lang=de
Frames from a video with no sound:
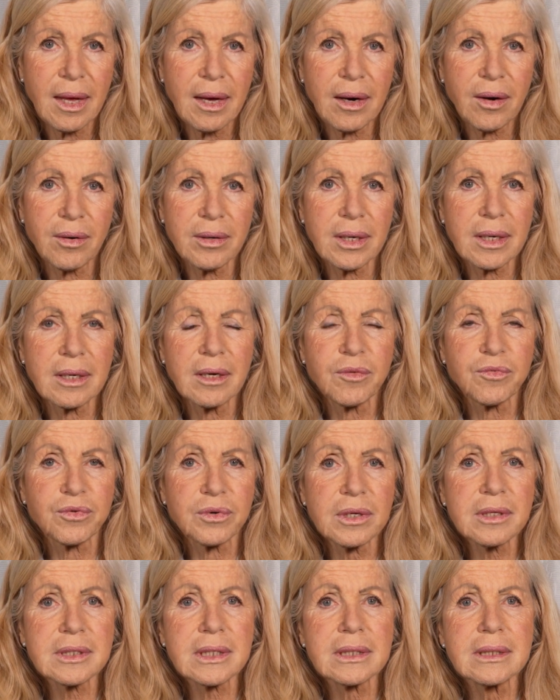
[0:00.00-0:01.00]
Und in den
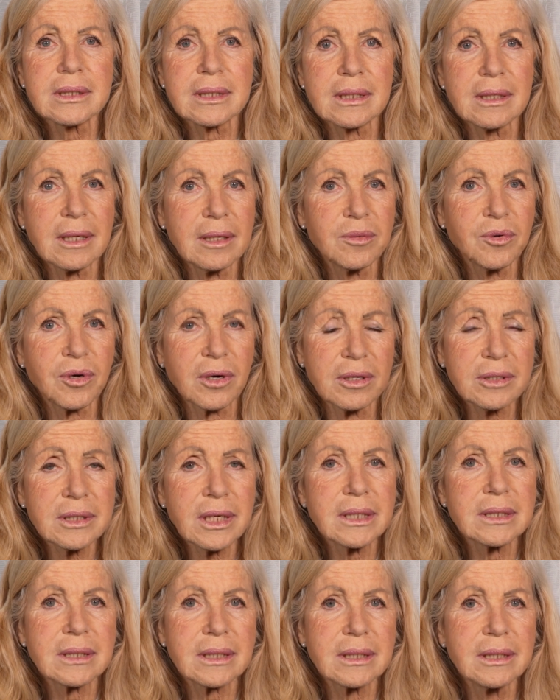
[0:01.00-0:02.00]
Wurzeln sind eben
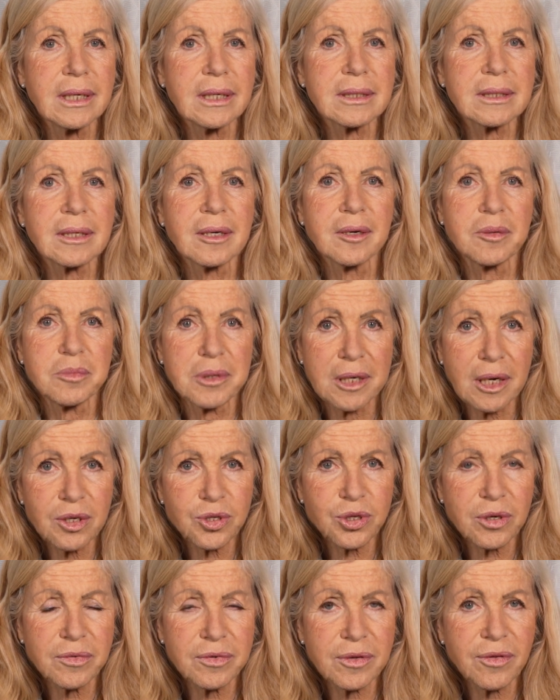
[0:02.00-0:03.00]
konzentriert
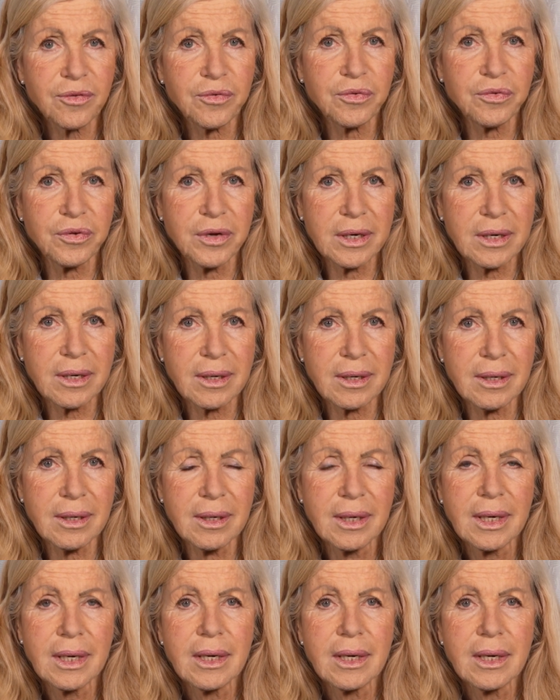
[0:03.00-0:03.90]
Bitterstoffe zu finden